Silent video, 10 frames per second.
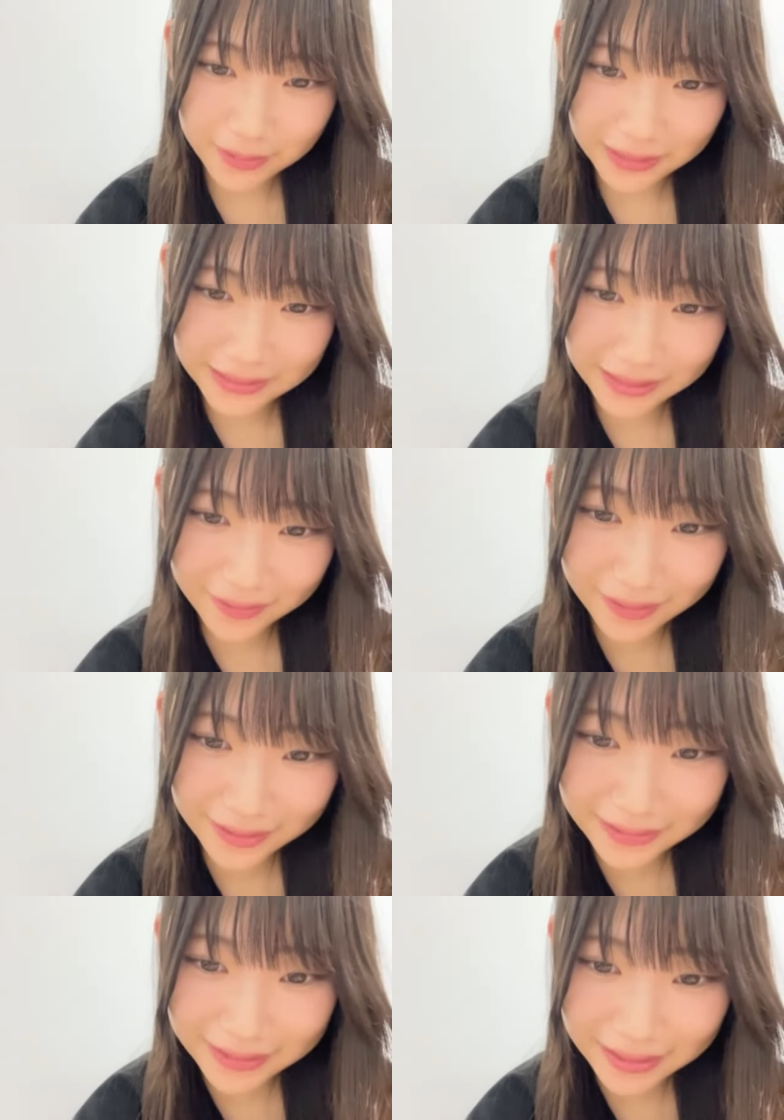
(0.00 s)
明日公園
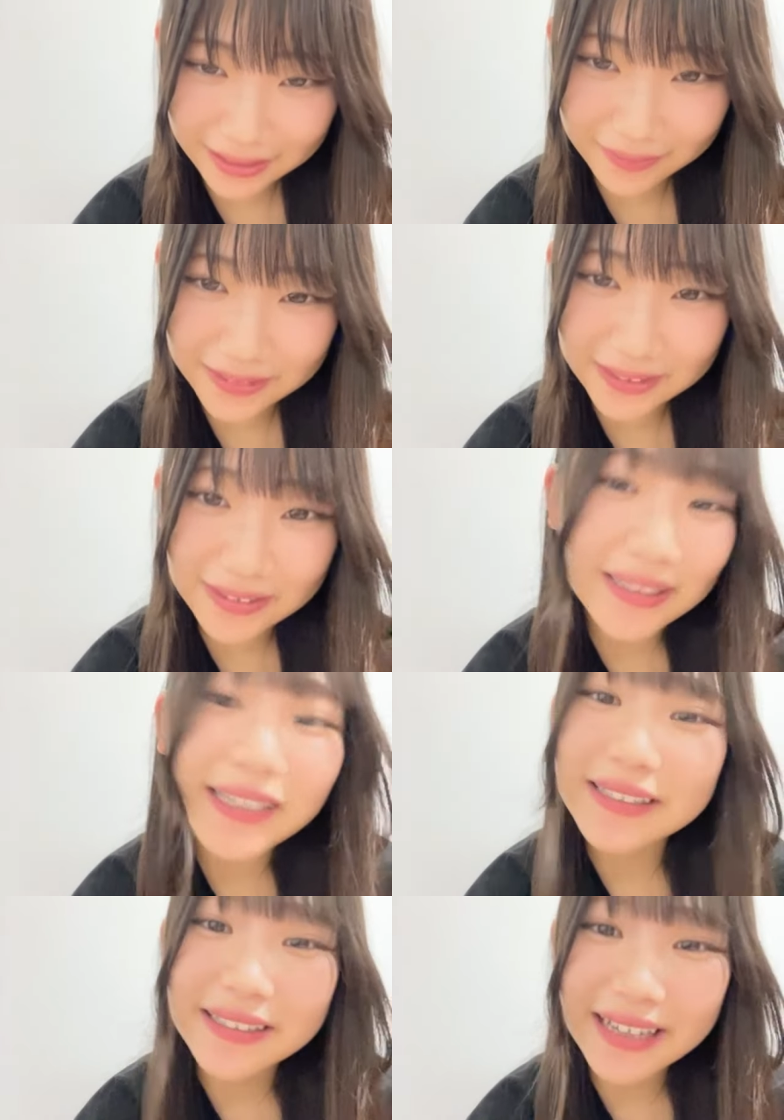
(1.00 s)
行くからカビシャ撮って
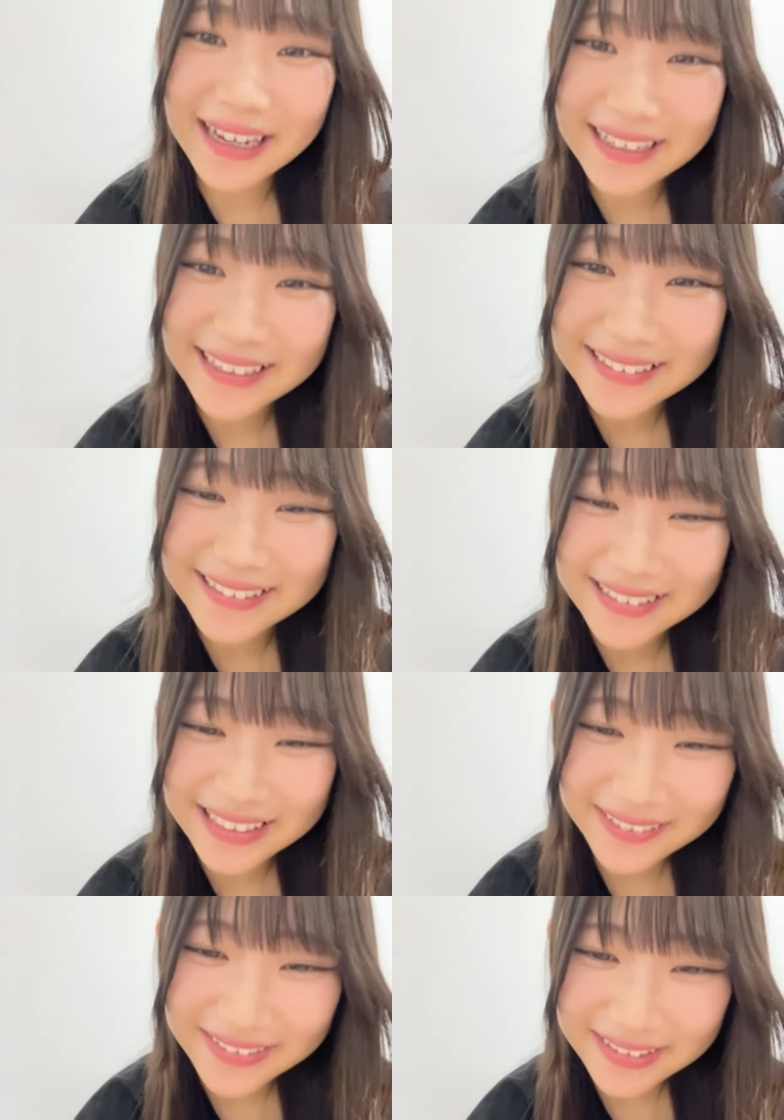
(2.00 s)
くれえありがとうござ
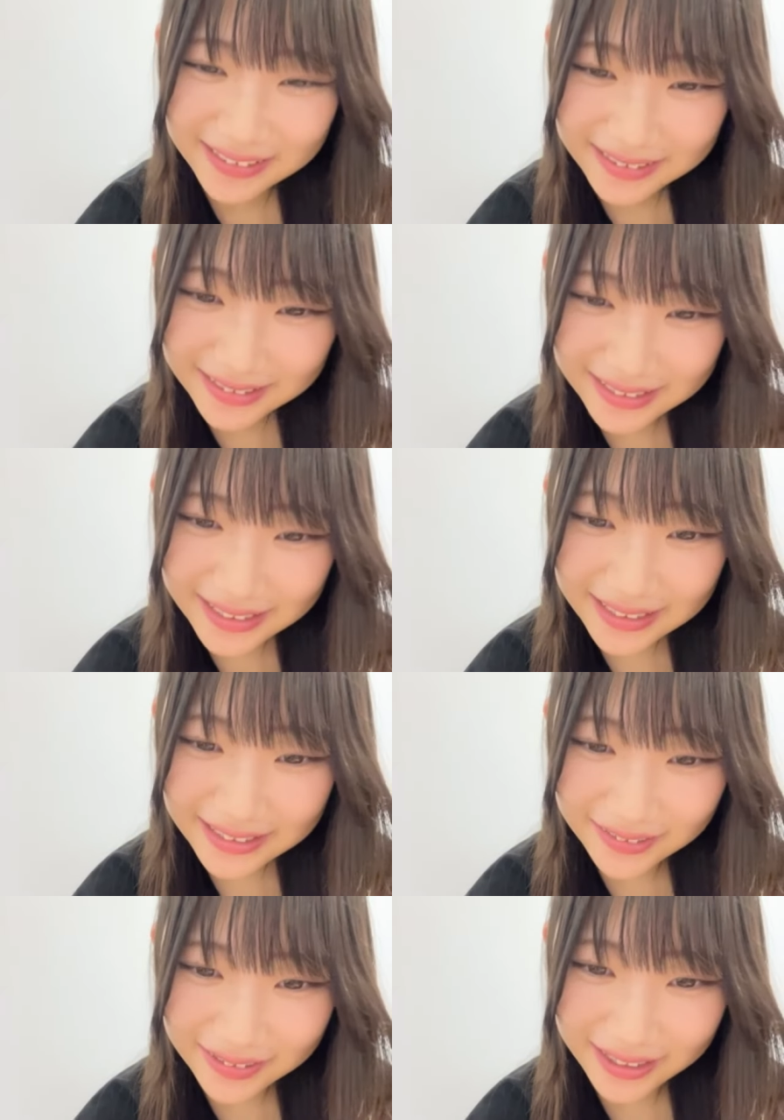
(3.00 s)
います
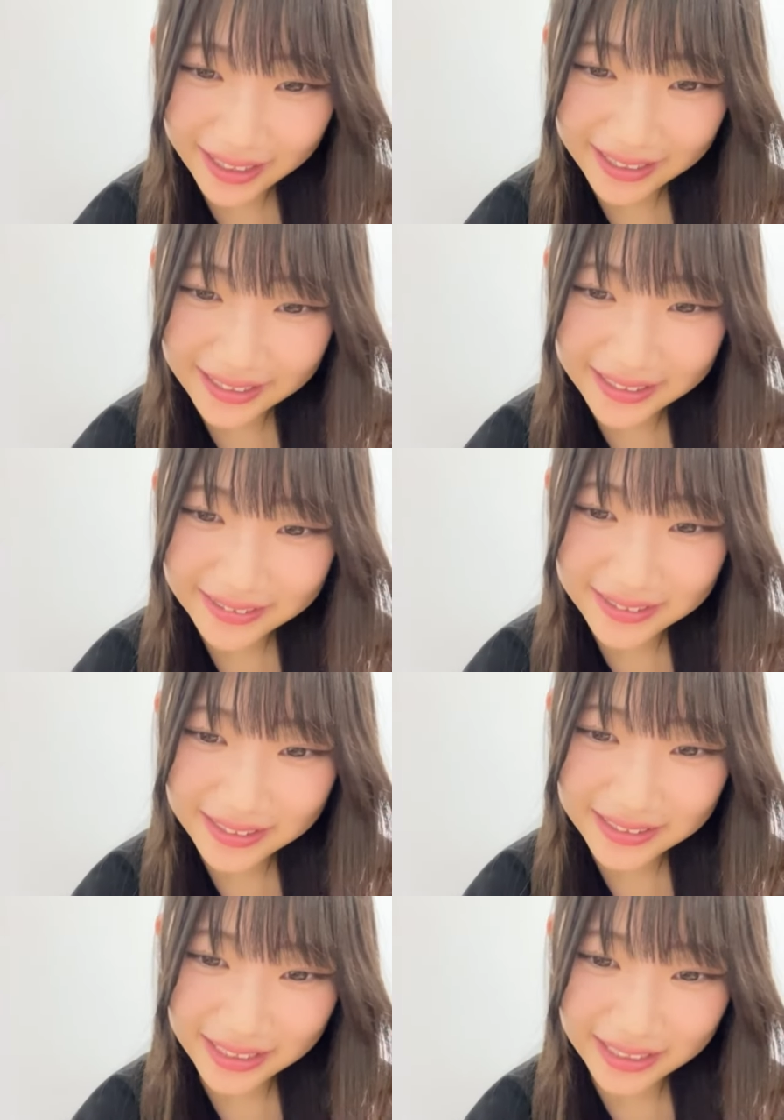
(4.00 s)
撮ってあげてく
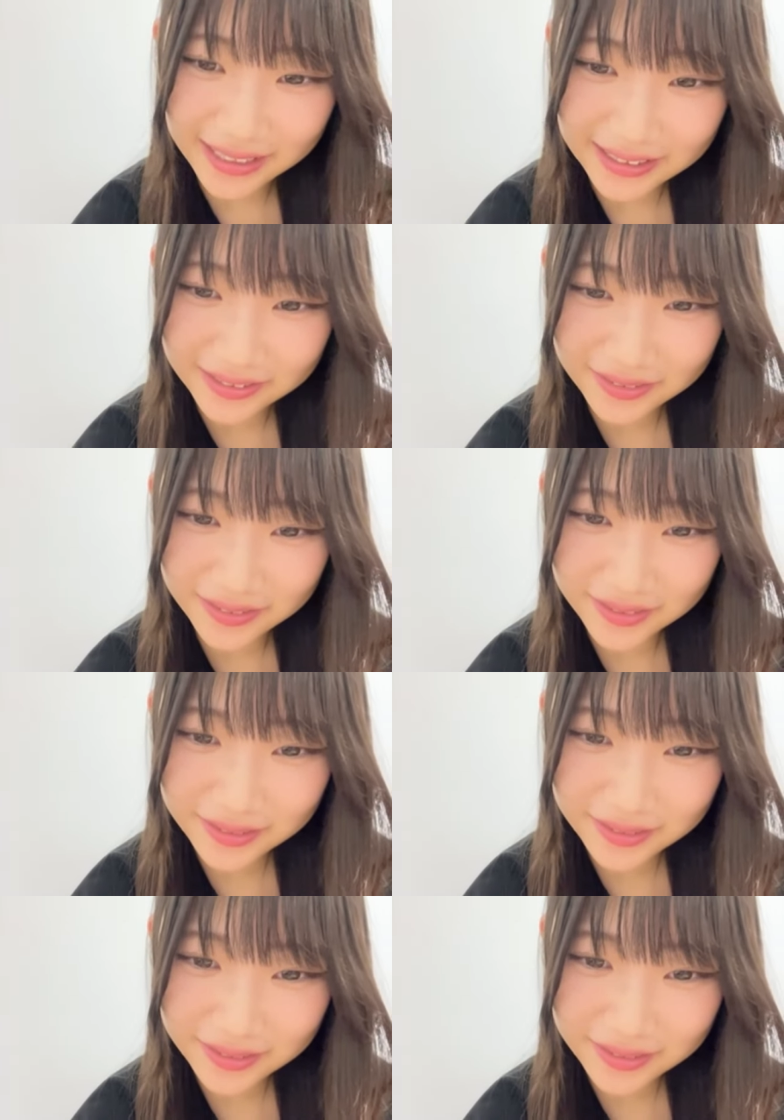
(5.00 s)
ださいあそこ